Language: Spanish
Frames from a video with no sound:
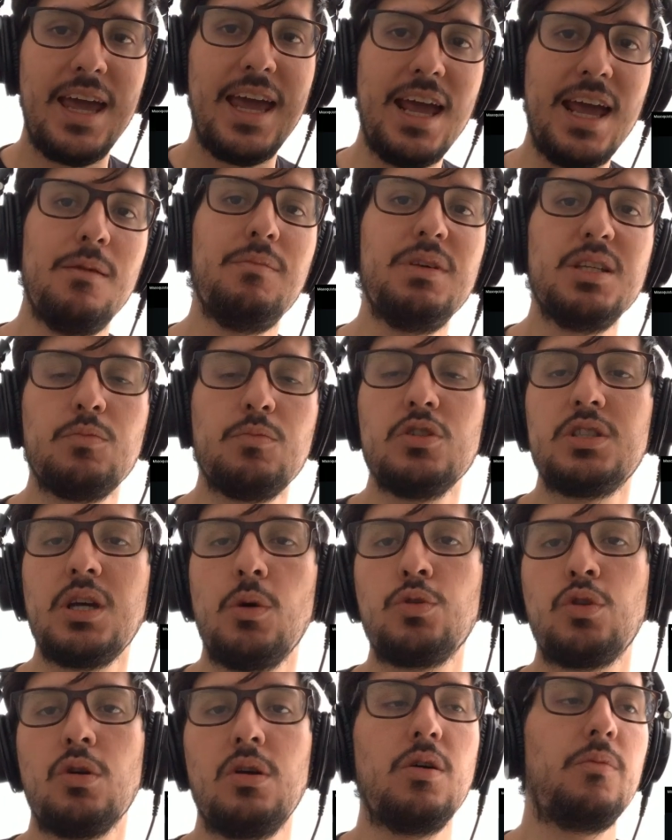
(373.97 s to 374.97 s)
él mismo se
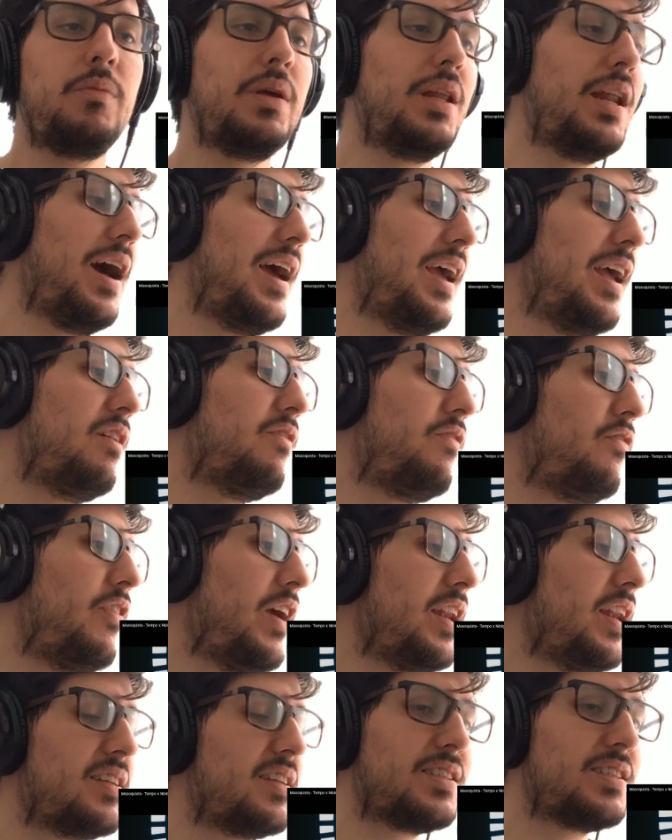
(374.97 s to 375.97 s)
autodenomina el
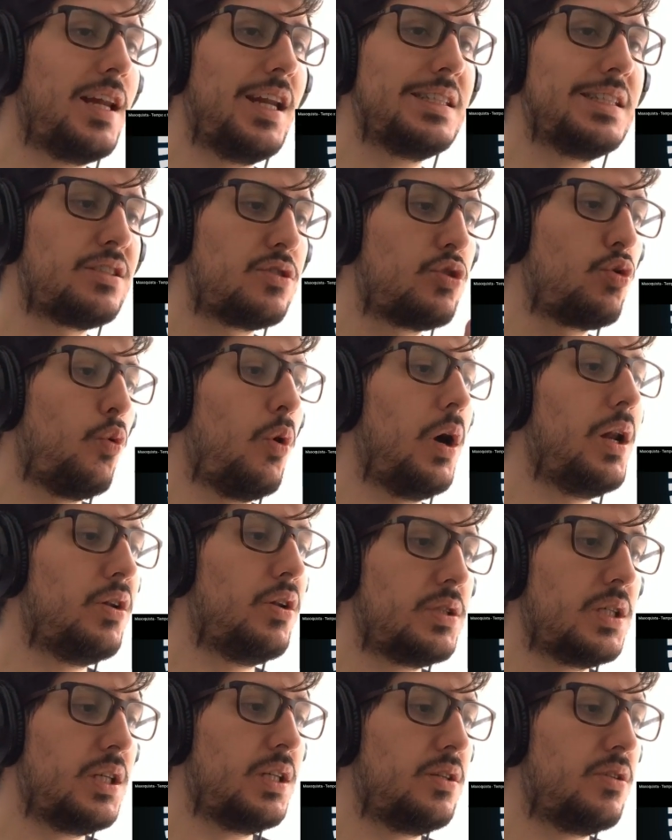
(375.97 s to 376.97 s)
Fénix, él estuvo en
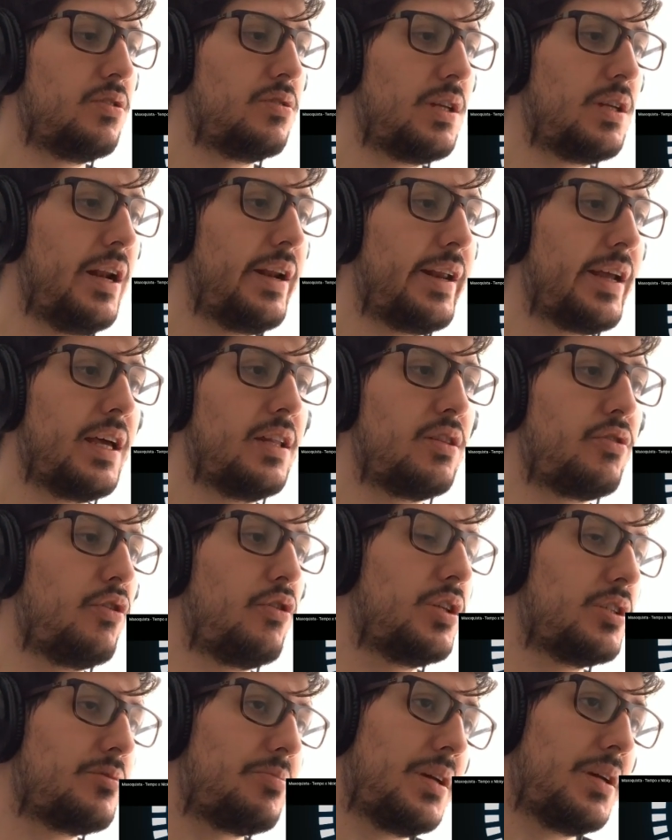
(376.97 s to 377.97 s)
los inicios del
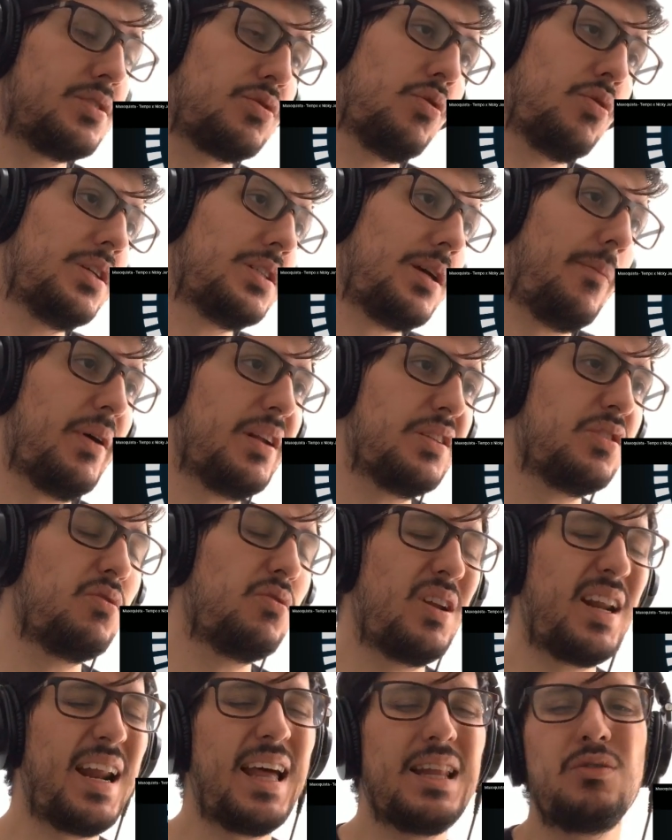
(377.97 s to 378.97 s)
reggaetón, después estuvo desaparecido
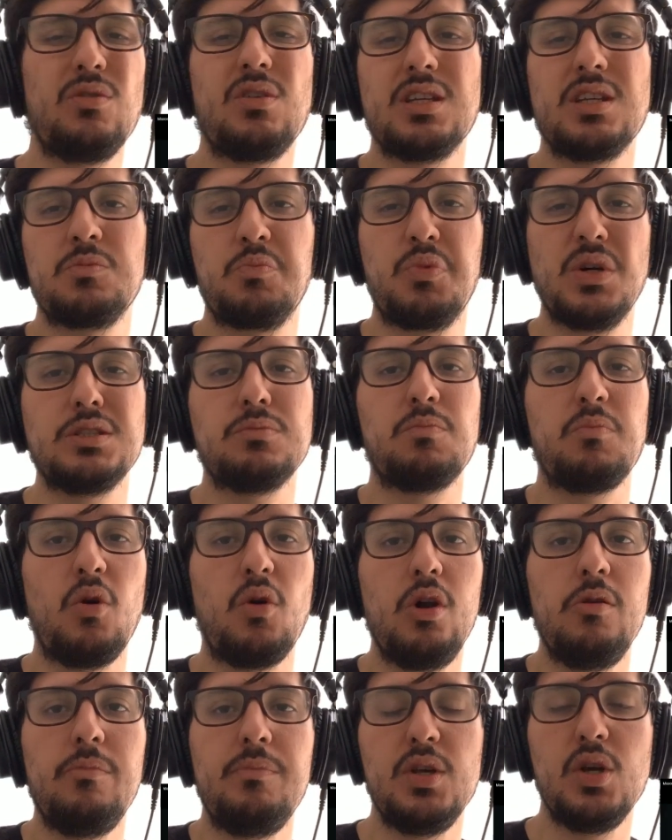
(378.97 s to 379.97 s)
un rato y después
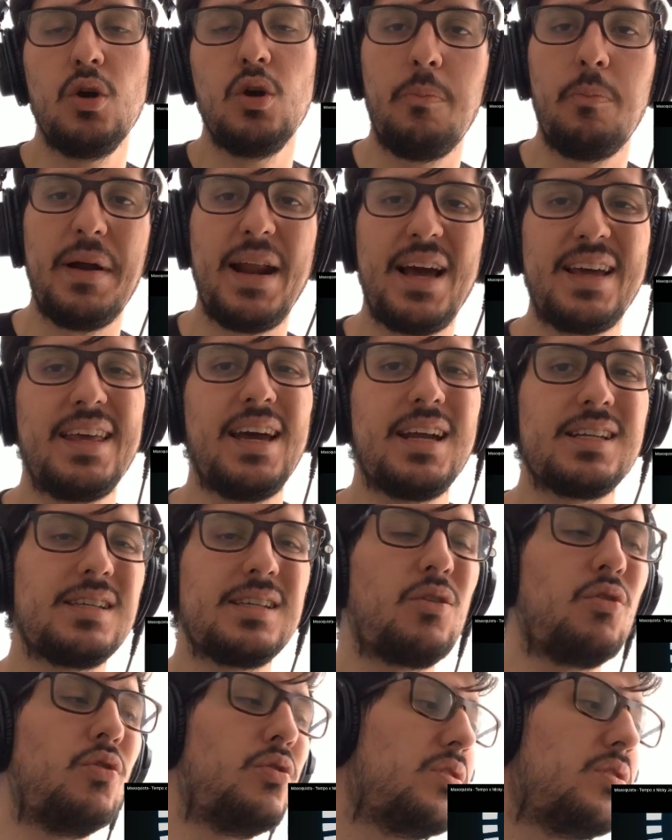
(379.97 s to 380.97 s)
volvió para
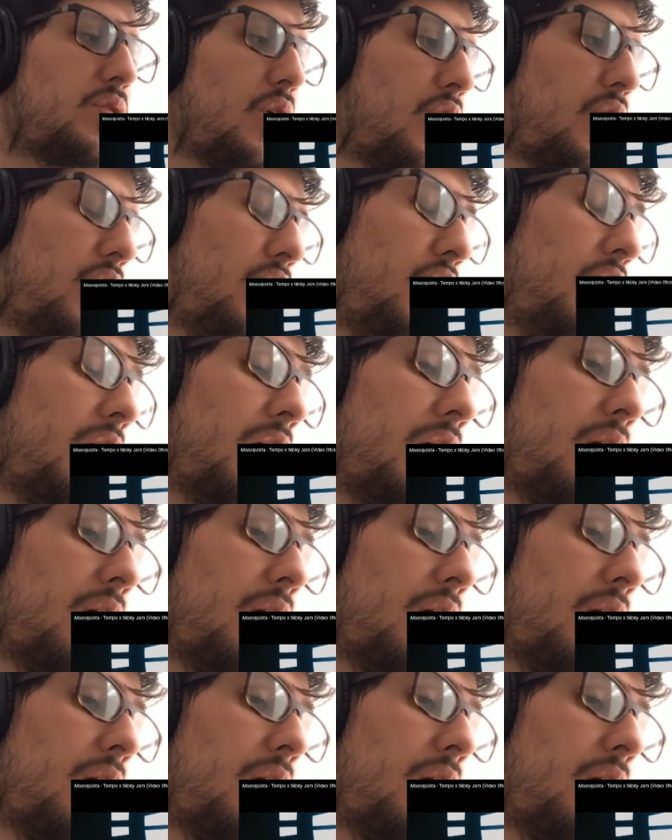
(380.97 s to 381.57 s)
quedarse con todo,